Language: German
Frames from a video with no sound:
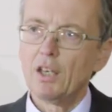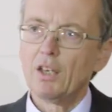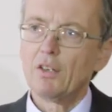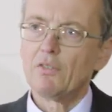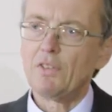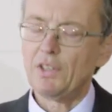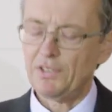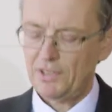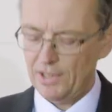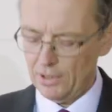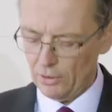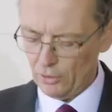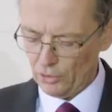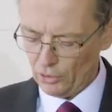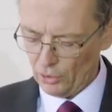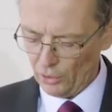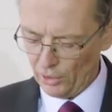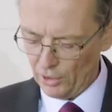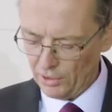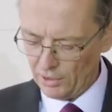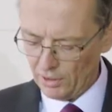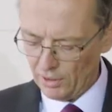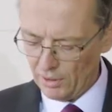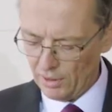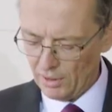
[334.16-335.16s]
Wir sehen uns
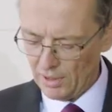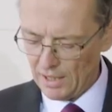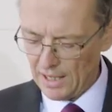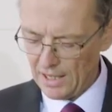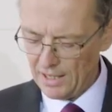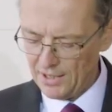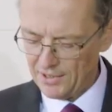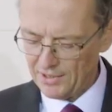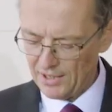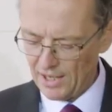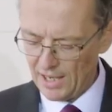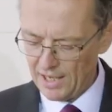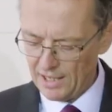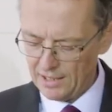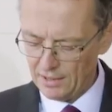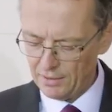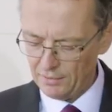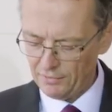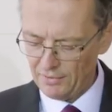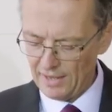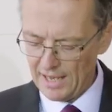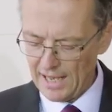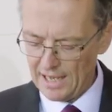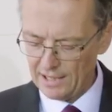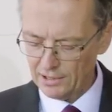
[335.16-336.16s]
heute als eine
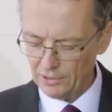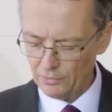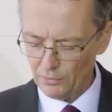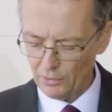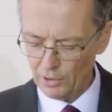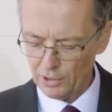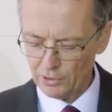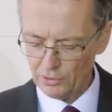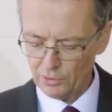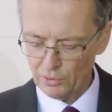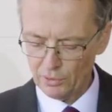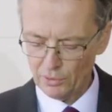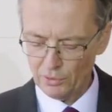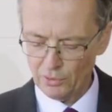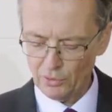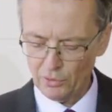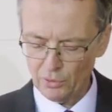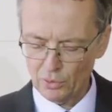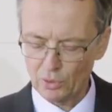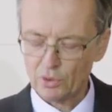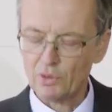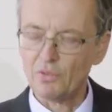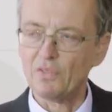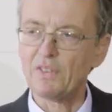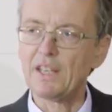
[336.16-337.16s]
Verantwortungs-
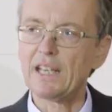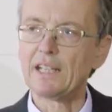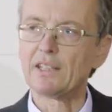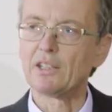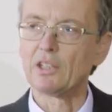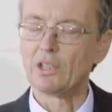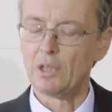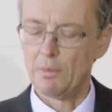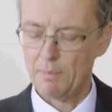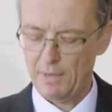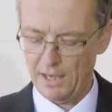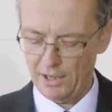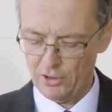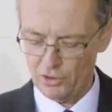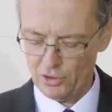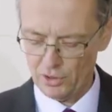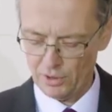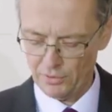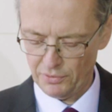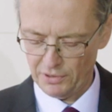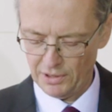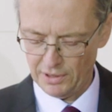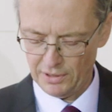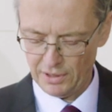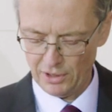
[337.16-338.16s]
und
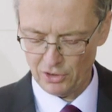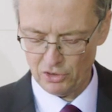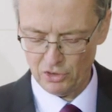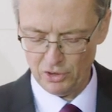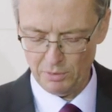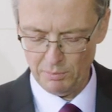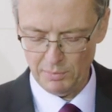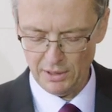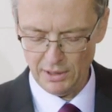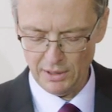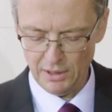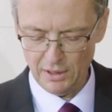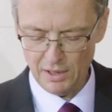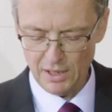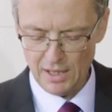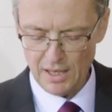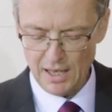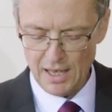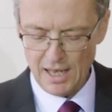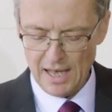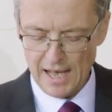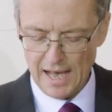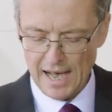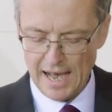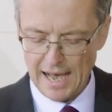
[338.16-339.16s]
Wertegemeinschaft in der Chemie.
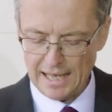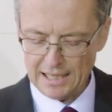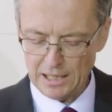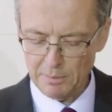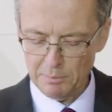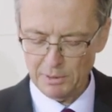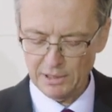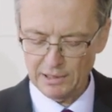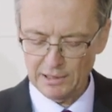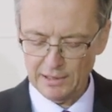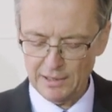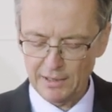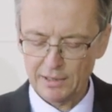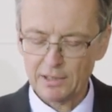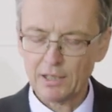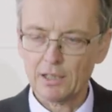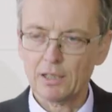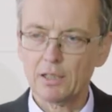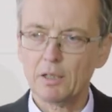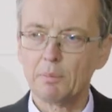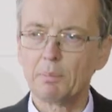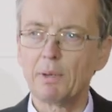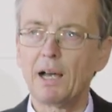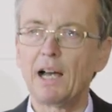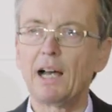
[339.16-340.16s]
Alle
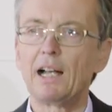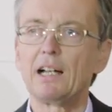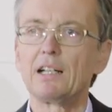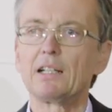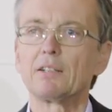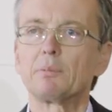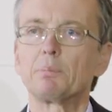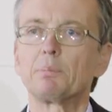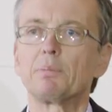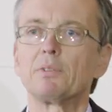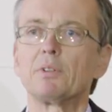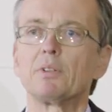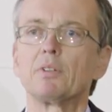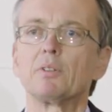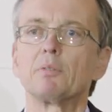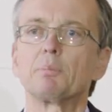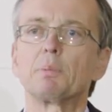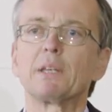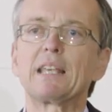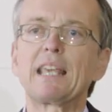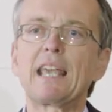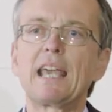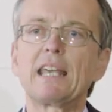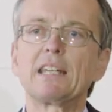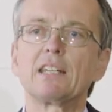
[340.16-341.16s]
Mitglieder behalt, be,
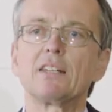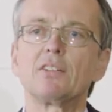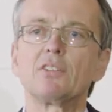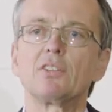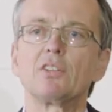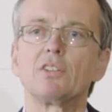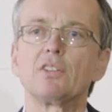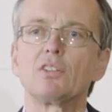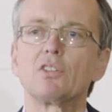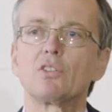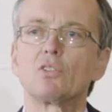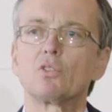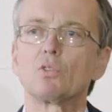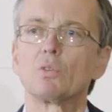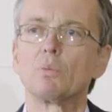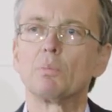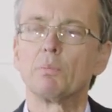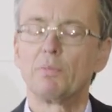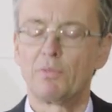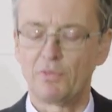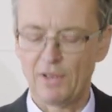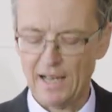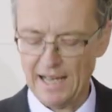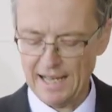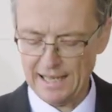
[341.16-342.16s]
bekennen sich
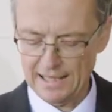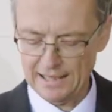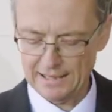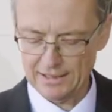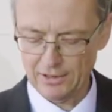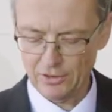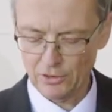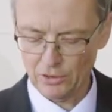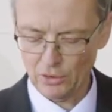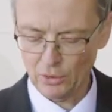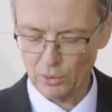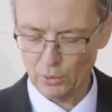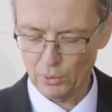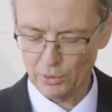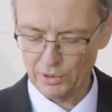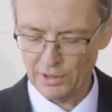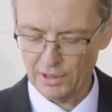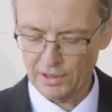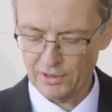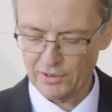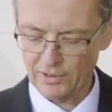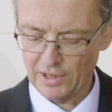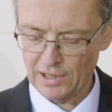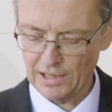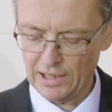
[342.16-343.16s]
zum
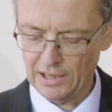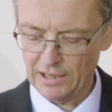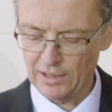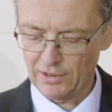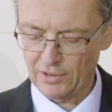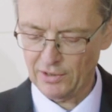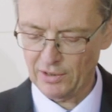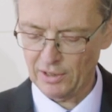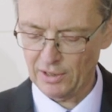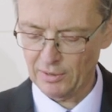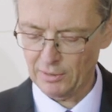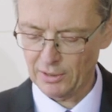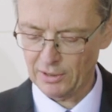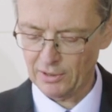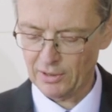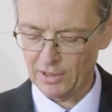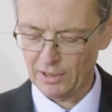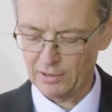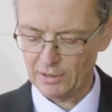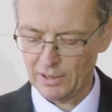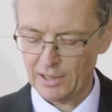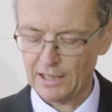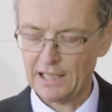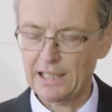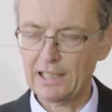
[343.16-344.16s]
Verhaltenskodex der,
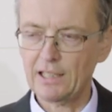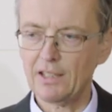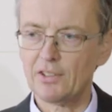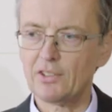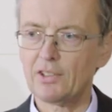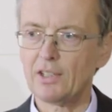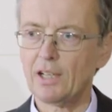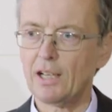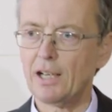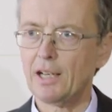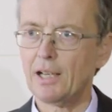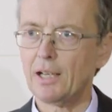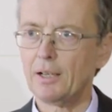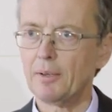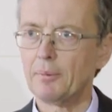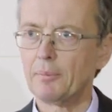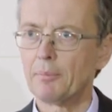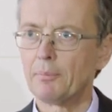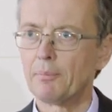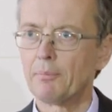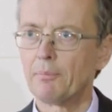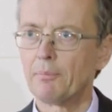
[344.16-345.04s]
GDC, der GDCH